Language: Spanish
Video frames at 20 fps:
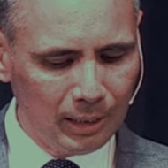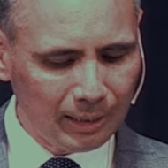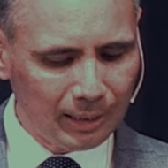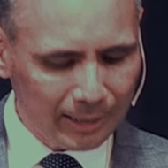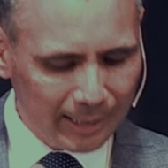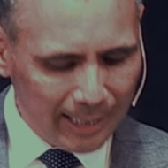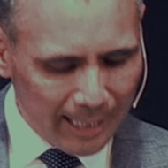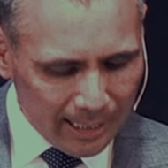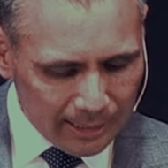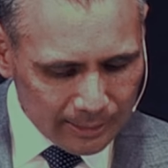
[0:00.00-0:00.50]

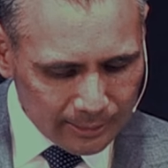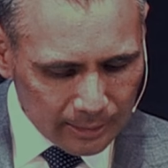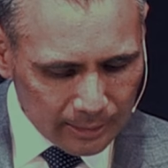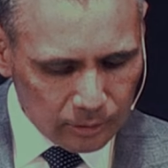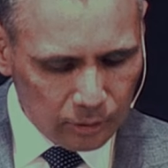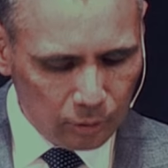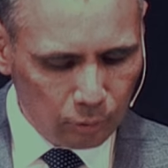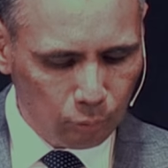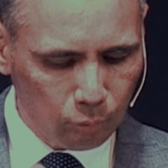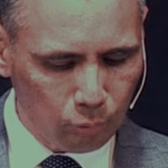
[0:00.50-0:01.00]
real
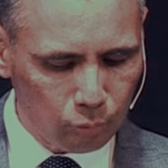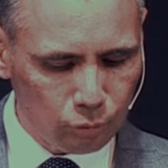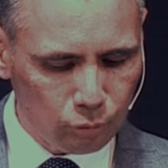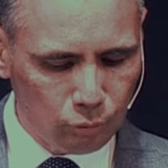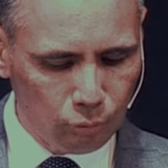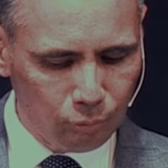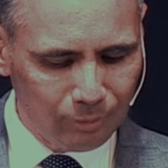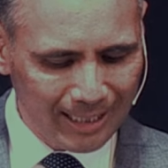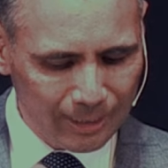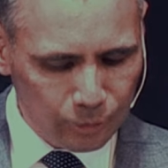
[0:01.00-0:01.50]

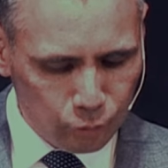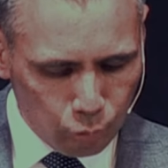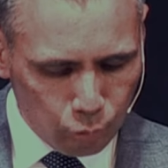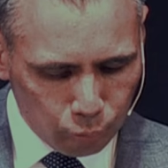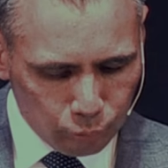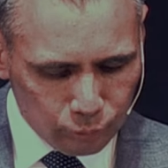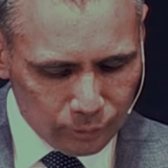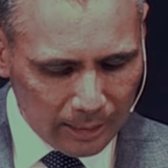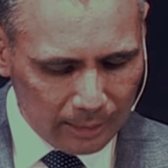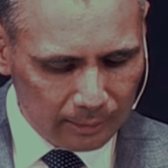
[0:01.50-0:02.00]
sacerdocio,
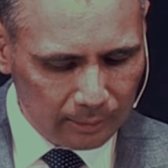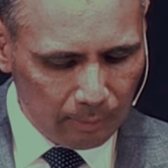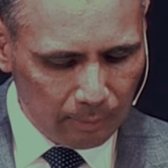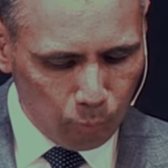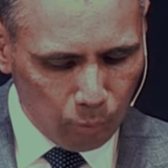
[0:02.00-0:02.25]
nación santa,